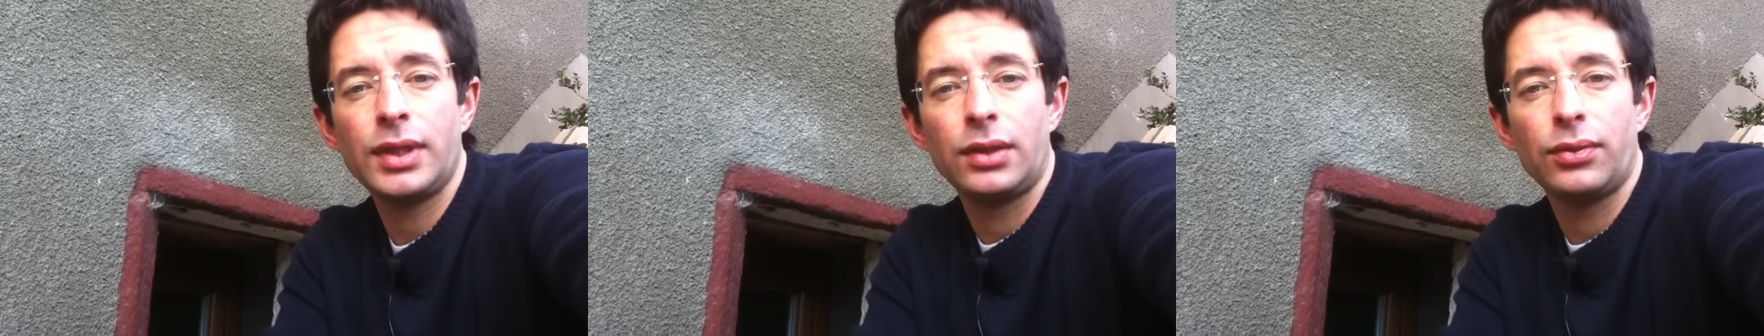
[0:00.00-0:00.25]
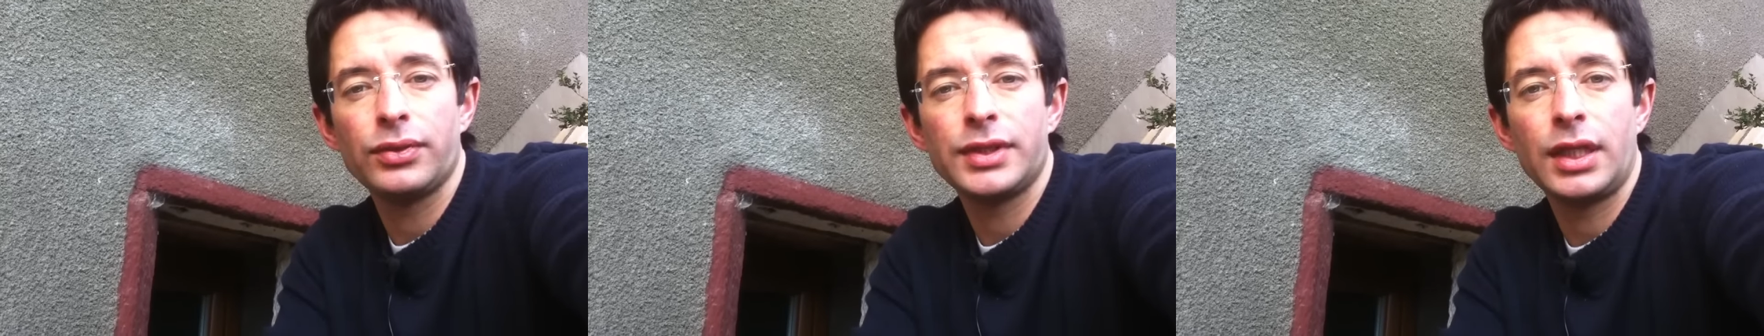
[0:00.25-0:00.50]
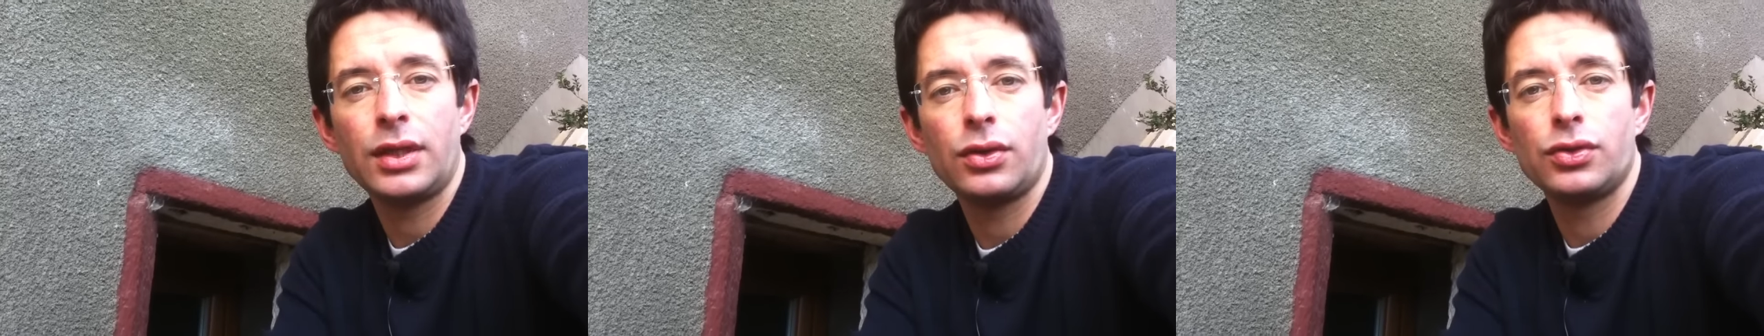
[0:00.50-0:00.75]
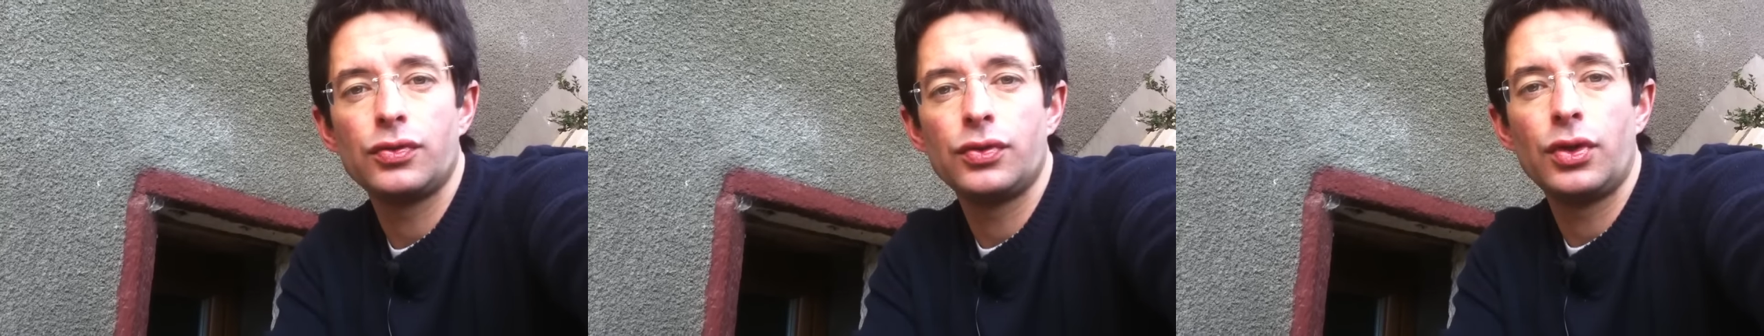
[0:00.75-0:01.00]
les conseils
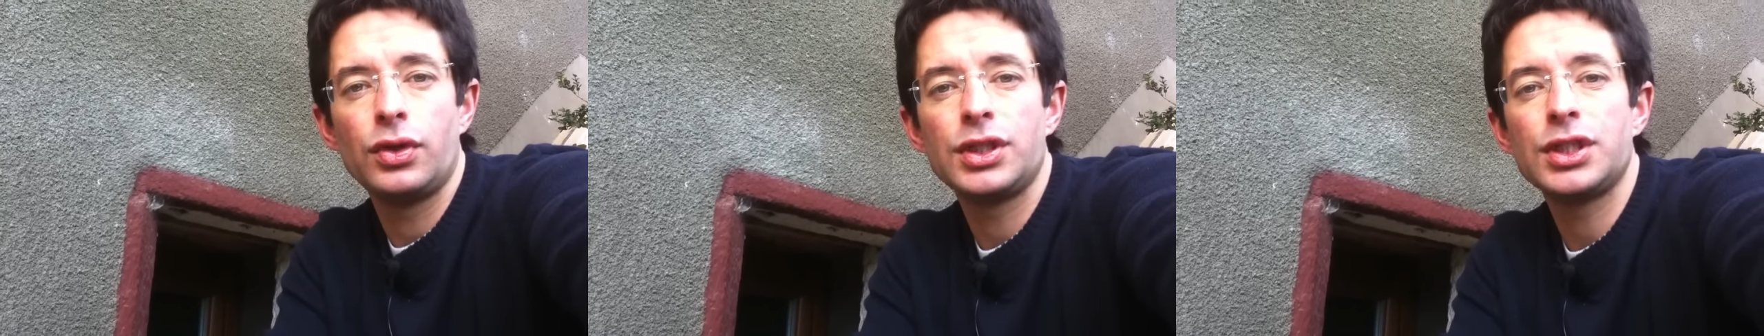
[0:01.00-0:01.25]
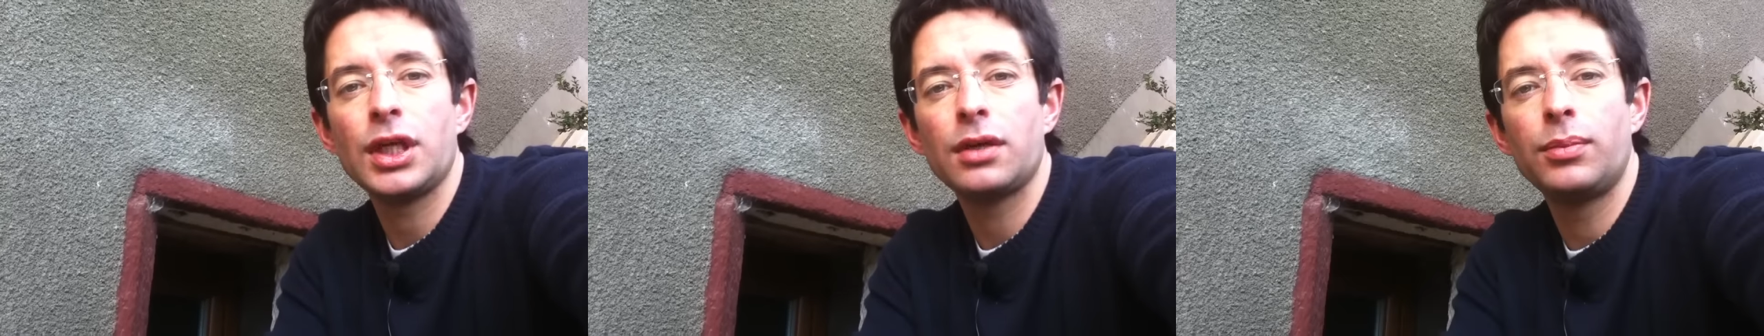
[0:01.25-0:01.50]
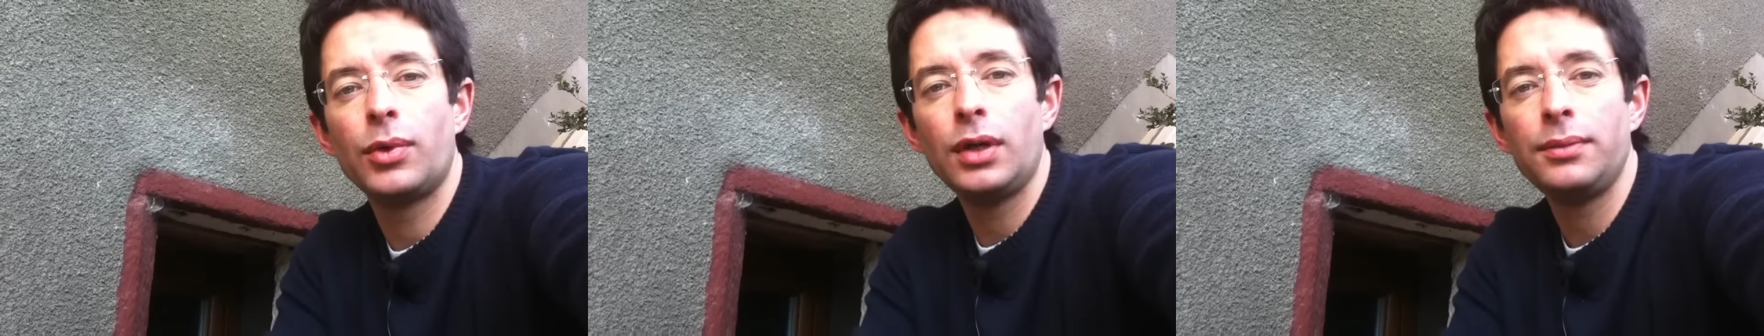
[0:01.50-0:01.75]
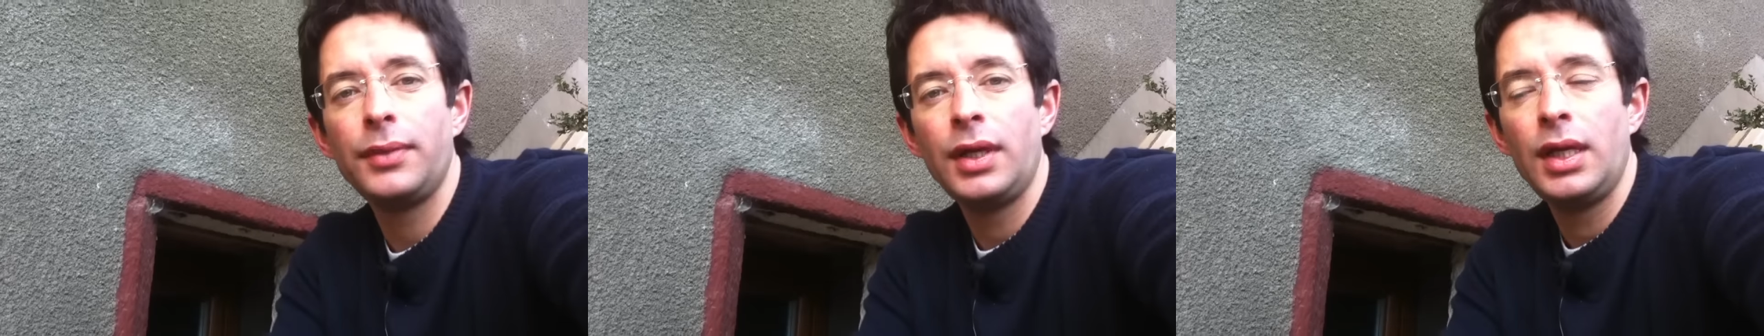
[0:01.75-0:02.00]
que je vous donne chaque mois,